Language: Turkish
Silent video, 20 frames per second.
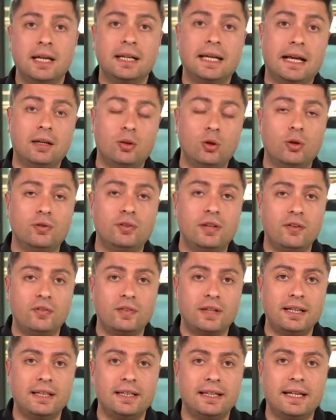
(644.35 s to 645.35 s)
Yani Löv
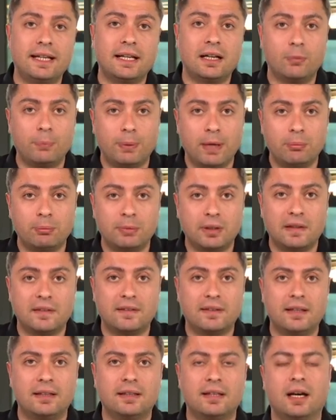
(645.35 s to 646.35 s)
defteri de kapanmadı
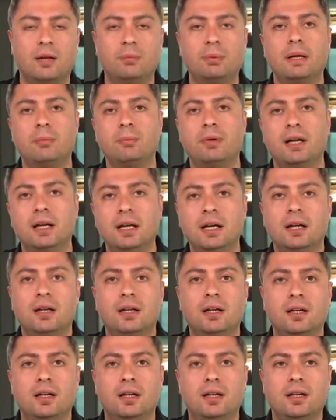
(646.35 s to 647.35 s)
Zeki abi ama
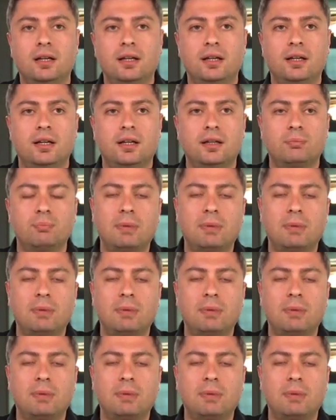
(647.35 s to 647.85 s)
e,